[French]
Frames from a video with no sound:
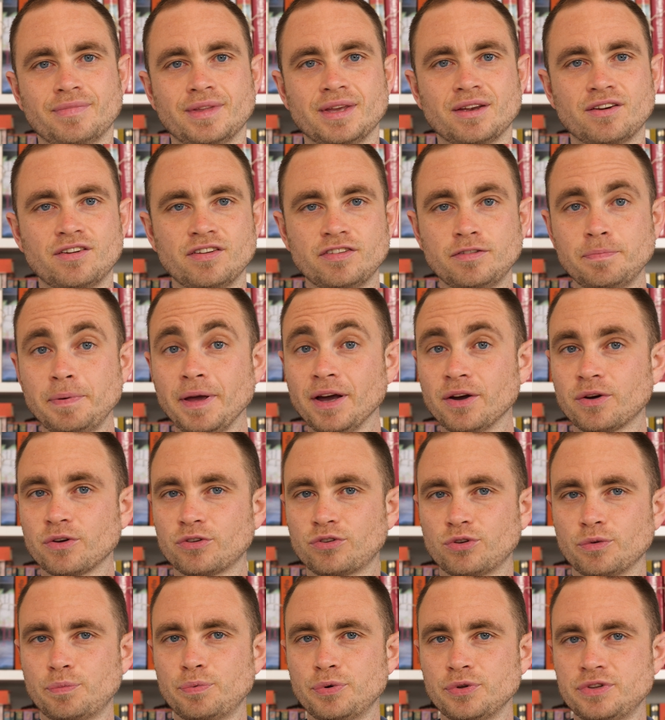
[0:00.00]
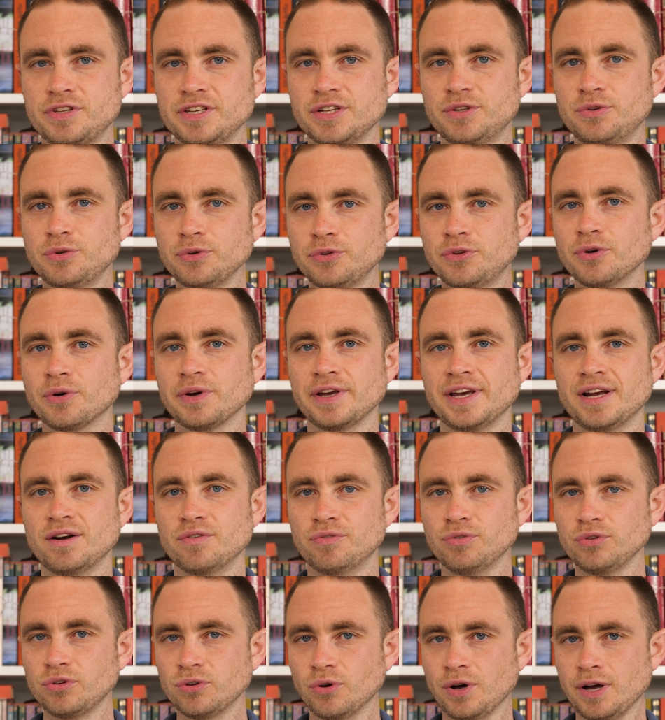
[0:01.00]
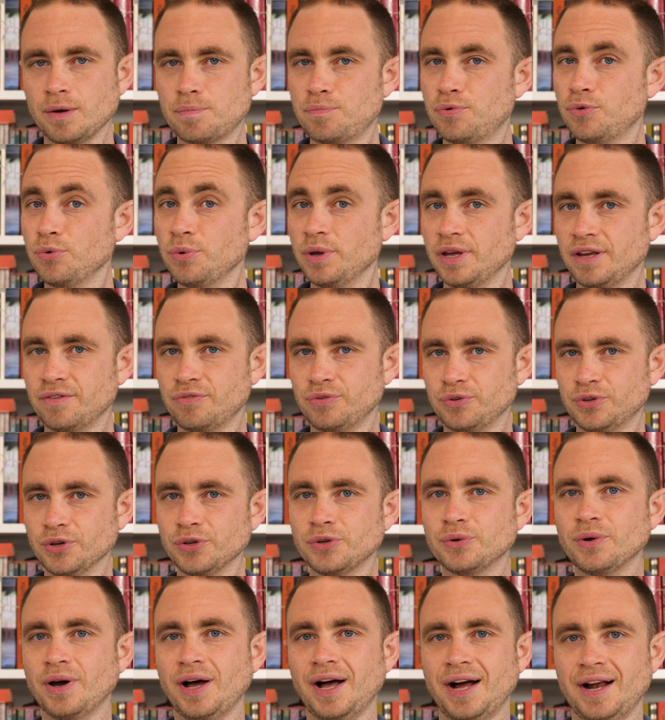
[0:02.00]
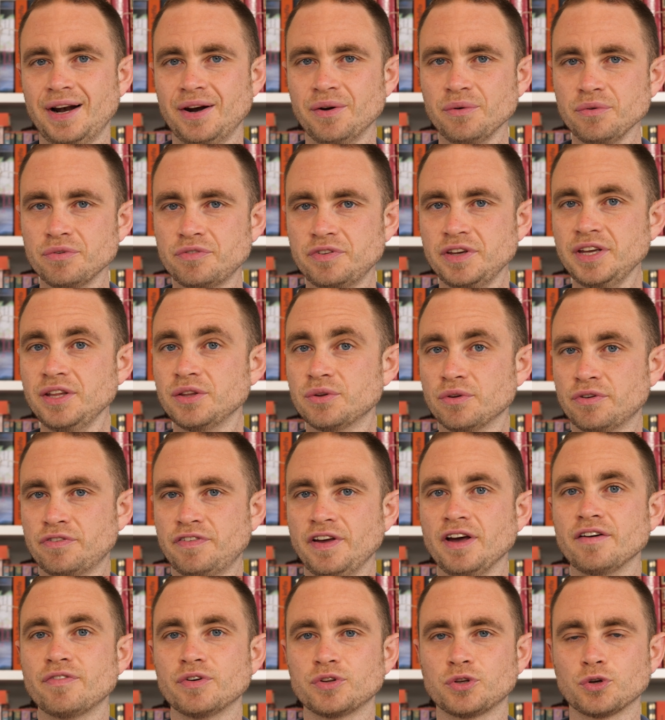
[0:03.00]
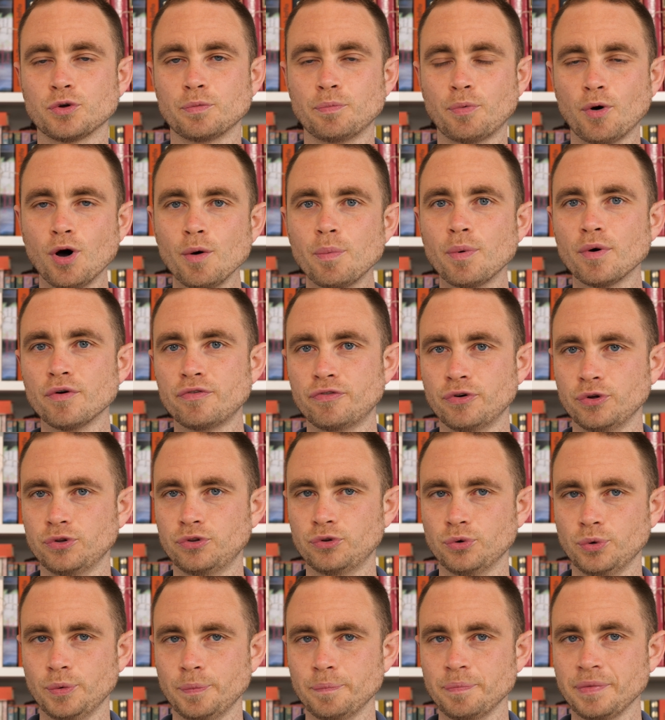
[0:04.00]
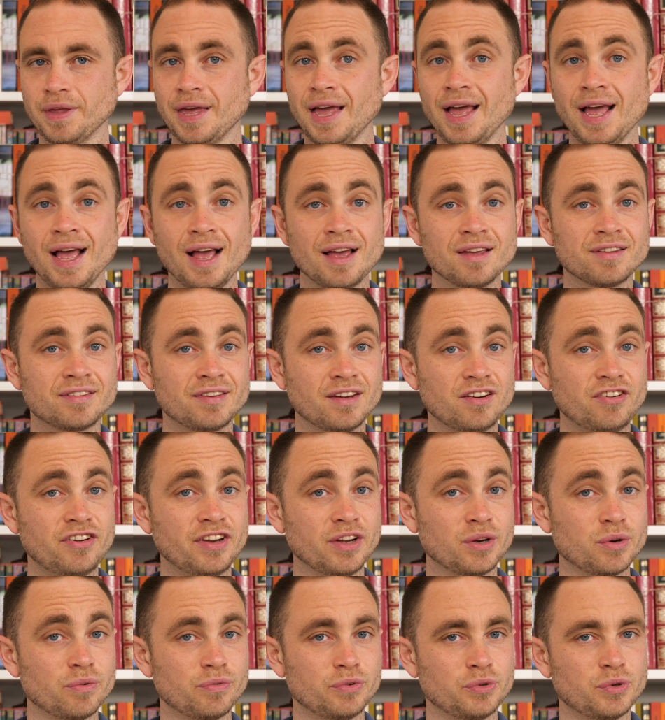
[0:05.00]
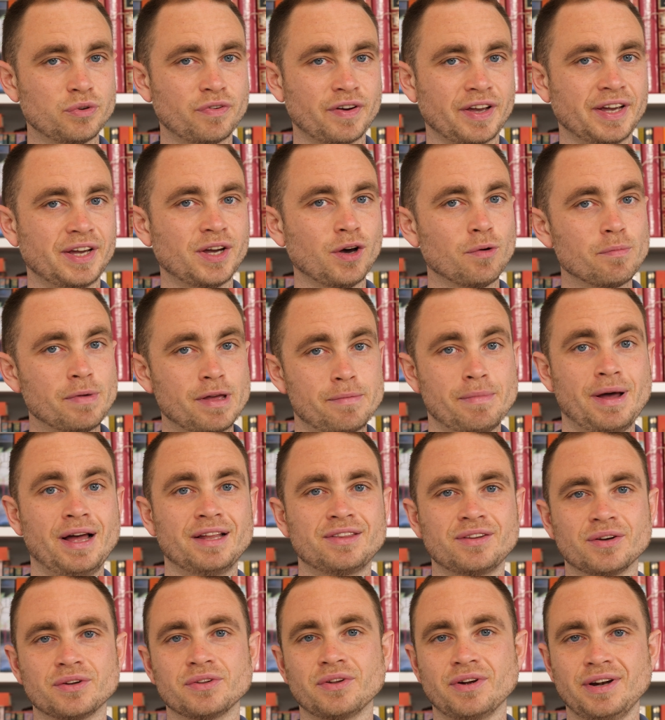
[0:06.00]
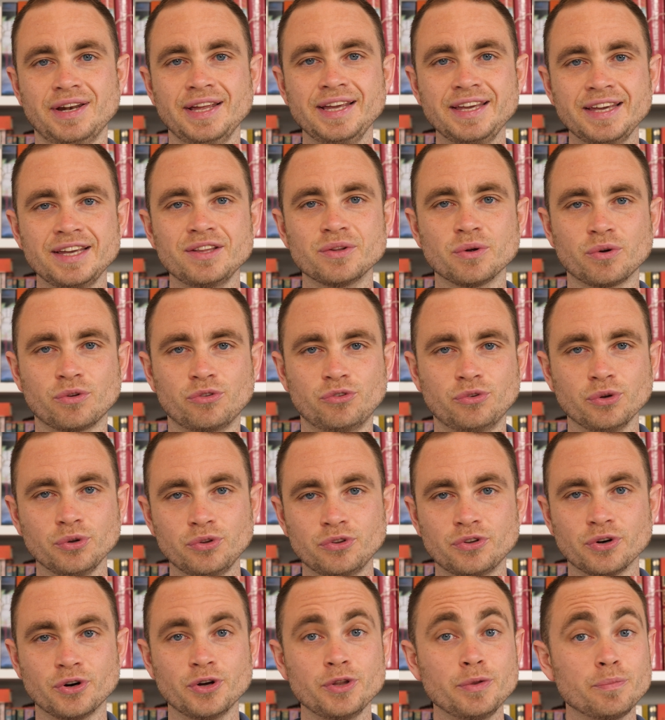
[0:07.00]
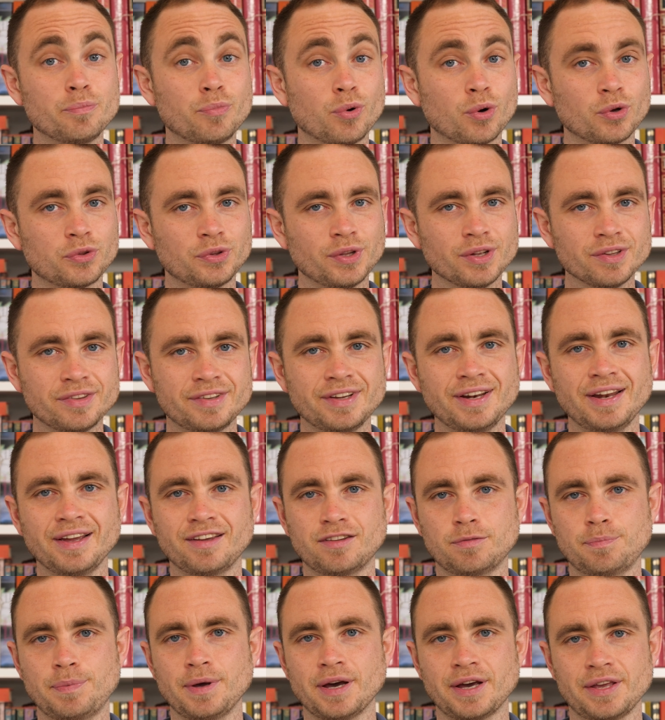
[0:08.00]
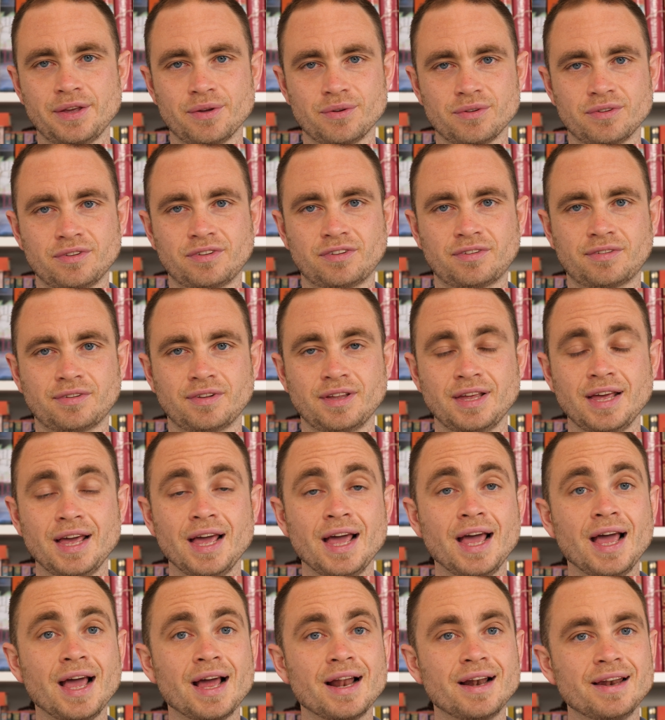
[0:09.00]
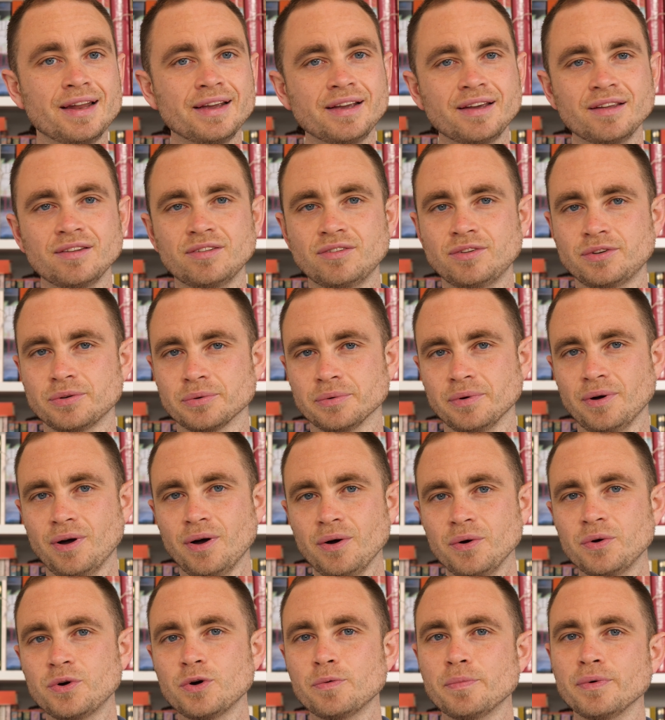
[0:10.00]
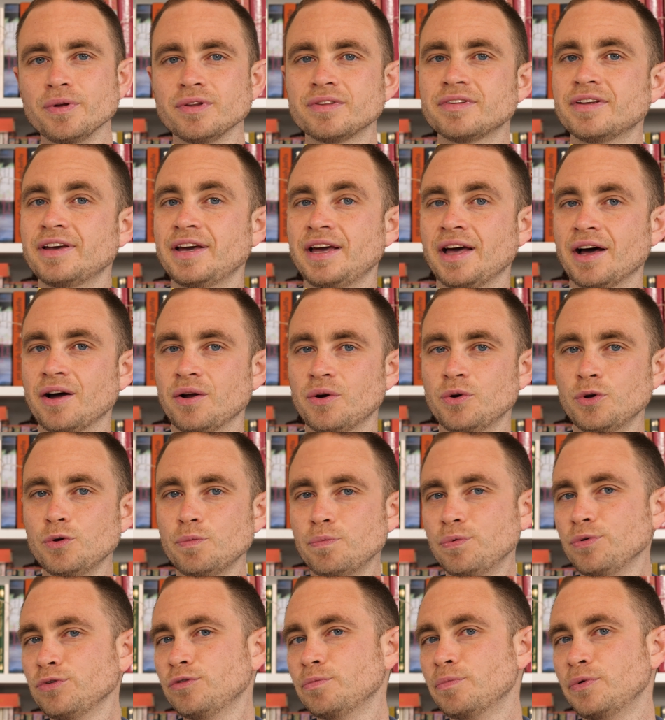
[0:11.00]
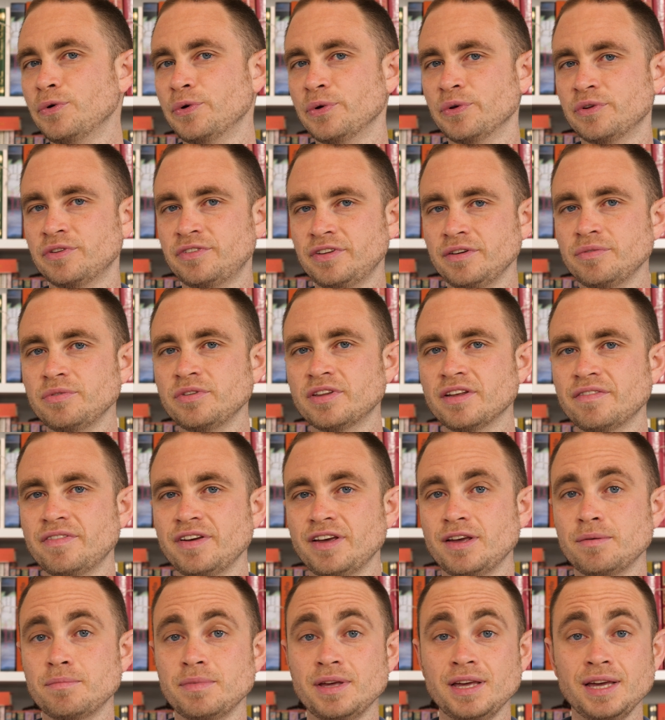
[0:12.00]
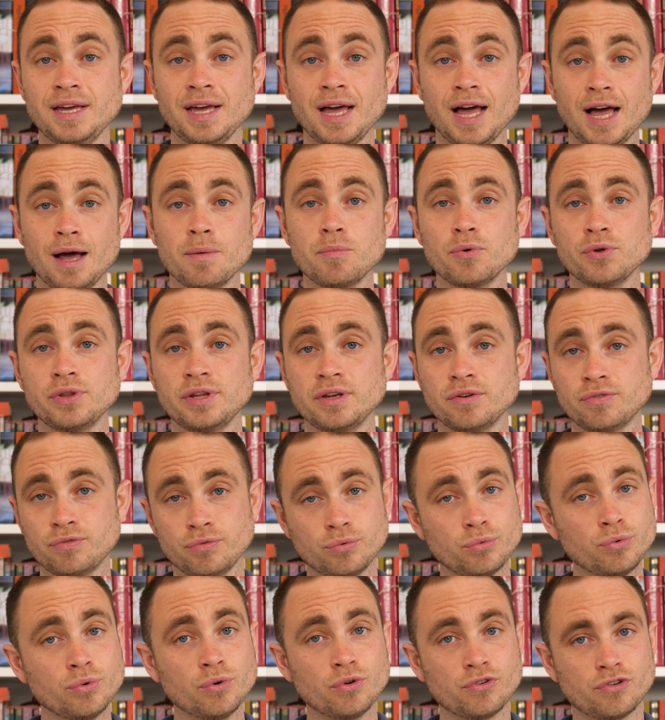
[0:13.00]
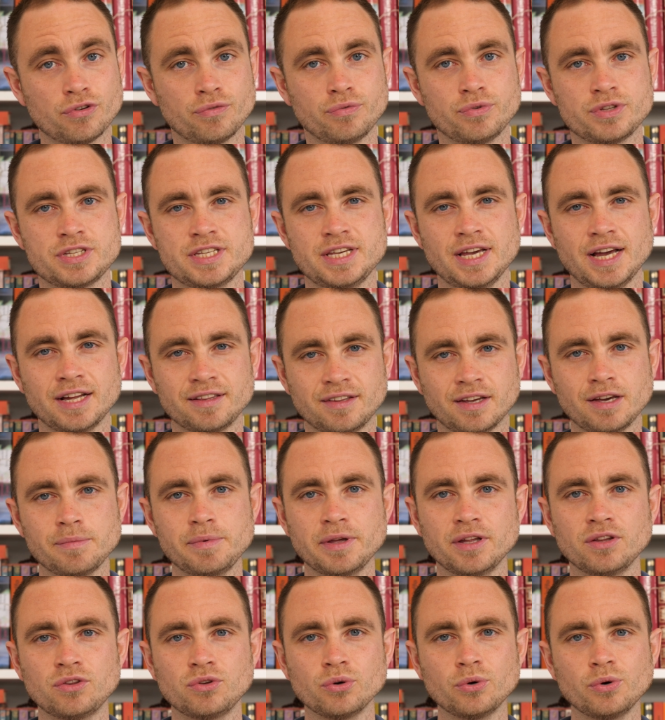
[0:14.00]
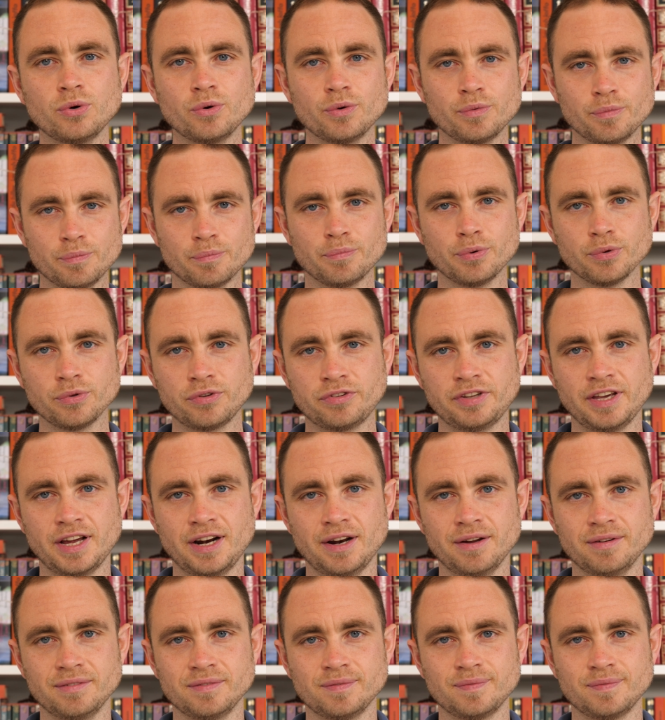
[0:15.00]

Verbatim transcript: J'espère que ce petit tutoriel vous aura plu et vous donnera l'envie de faire votre propre photo. Sachez que vous devrez quand même attendre l'équinoxe d'automne pour tenter l'expérience. Les questions en commentaire, le pouce bleu si vous avez aimé, abonnez-vous, je vous dis à très bientôt, bon ciel